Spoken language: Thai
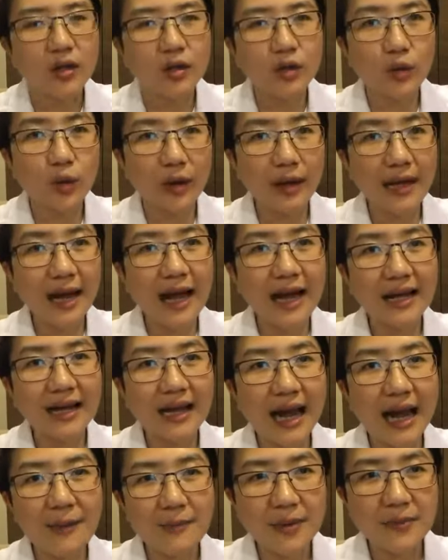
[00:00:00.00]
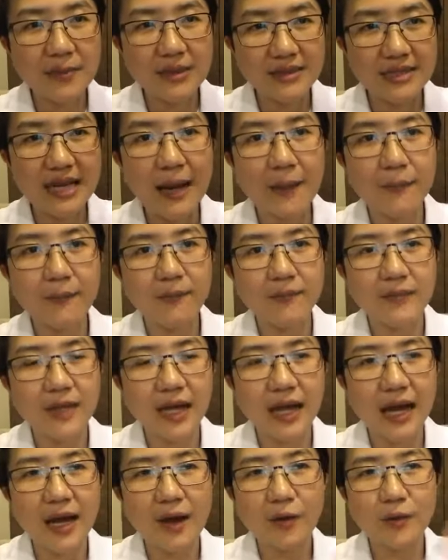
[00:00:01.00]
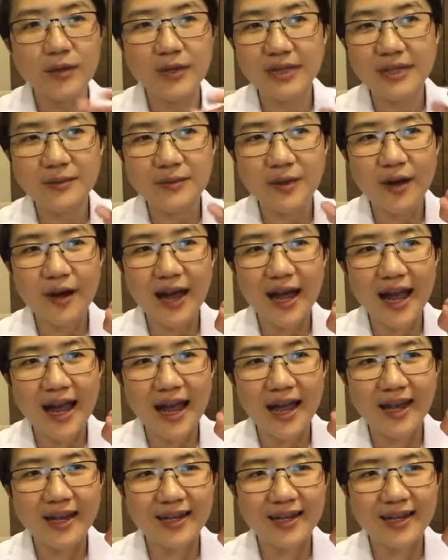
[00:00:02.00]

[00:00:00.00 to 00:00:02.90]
ตรวจร่างกายเป็นประจำนะคะ คนอย่าลืมข้อห้า